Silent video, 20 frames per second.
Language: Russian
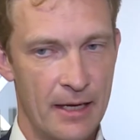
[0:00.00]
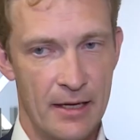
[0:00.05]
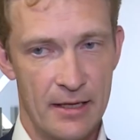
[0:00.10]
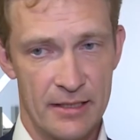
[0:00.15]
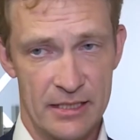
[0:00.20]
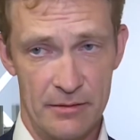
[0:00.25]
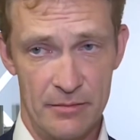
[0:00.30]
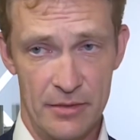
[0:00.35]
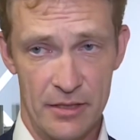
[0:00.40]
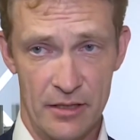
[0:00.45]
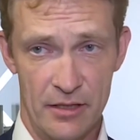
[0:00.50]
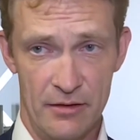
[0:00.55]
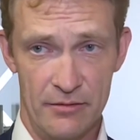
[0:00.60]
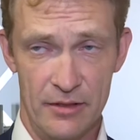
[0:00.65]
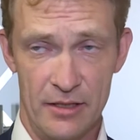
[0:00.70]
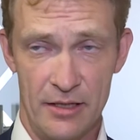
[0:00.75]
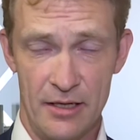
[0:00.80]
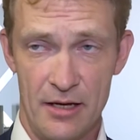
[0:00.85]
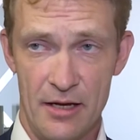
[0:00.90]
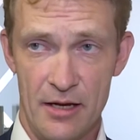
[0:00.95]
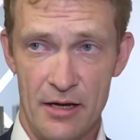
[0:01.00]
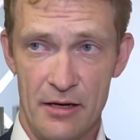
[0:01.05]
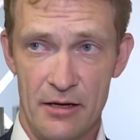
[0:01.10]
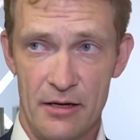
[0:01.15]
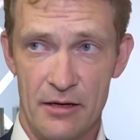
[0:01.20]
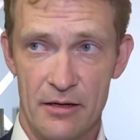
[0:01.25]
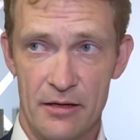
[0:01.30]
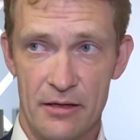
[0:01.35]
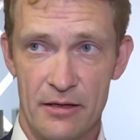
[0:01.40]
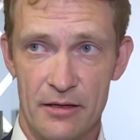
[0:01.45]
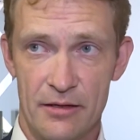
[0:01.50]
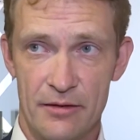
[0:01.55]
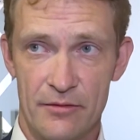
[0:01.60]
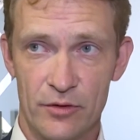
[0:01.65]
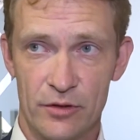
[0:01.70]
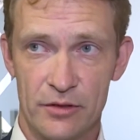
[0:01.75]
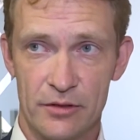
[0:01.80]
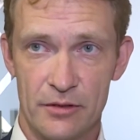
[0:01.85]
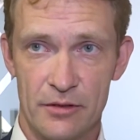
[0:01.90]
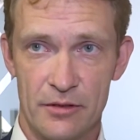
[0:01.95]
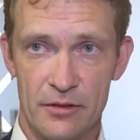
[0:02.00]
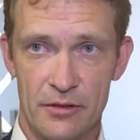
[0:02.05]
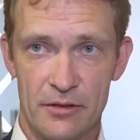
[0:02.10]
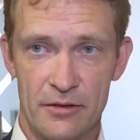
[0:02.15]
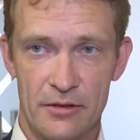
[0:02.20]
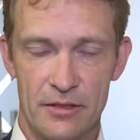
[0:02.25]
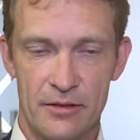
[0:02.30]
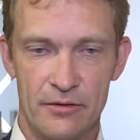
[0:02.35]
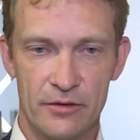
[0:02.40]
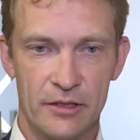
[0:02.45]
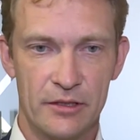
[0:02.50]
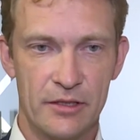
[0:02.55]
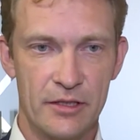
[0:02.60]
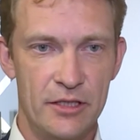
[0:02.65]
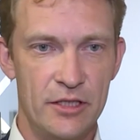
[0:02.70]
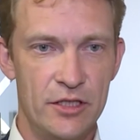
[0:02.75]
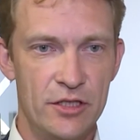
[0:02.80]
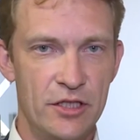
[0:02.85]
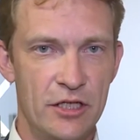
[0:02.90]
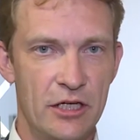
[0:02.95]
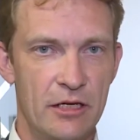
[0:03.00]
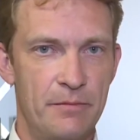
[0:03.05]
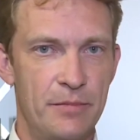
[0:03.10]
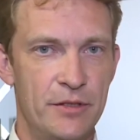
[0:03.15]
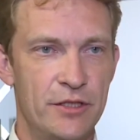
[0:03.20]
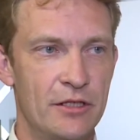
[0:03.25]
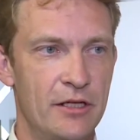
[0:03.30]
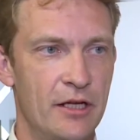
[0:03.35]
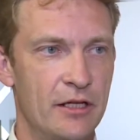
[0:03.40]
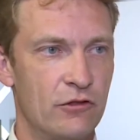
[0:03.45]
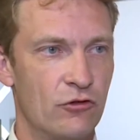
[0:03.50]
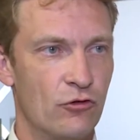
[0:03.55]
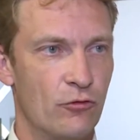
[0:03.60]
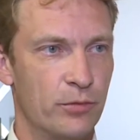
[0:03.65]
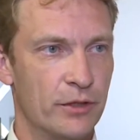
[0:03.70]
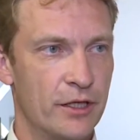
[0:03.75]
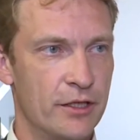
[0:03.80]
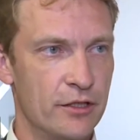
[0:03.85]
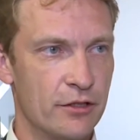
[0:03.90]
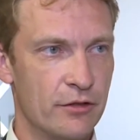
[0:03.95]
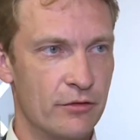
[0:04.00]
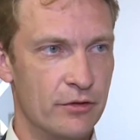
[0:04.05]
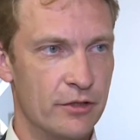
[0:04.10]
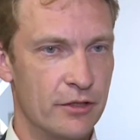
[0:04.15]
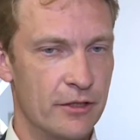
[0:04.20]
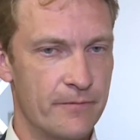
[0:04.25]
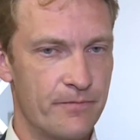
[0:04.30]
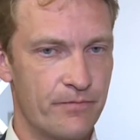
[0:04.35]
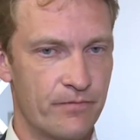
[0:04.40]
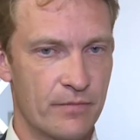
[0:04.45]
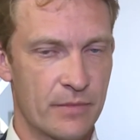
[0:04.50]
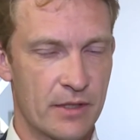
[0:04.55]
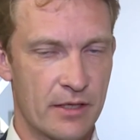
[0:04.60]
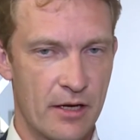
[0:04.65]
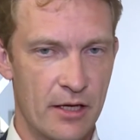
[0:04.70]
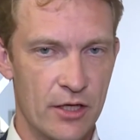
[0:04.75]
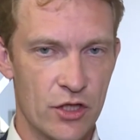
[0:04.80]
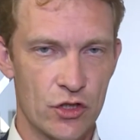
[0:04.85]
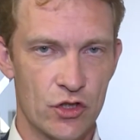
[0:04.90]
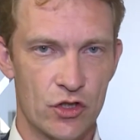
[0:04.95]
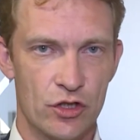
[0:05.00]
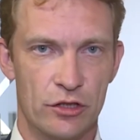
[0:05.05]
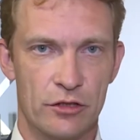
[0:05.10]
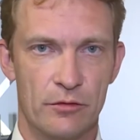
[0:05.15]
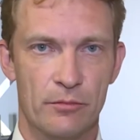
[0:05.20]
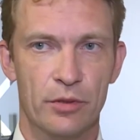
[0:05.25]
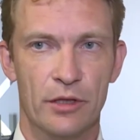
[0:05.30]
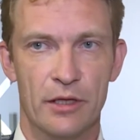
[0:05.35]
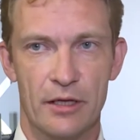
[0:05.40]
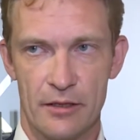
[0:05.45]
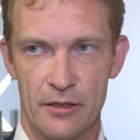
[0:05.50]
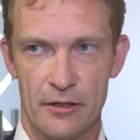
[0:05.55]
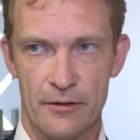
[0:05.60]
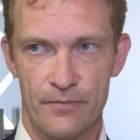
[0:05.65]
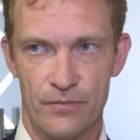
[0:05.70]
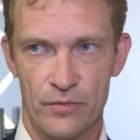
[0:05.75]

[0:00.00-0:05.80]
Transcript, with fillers: Самое главное, а, вот, э, вот эта идея пятилетнего планирования, конечно же, это благо.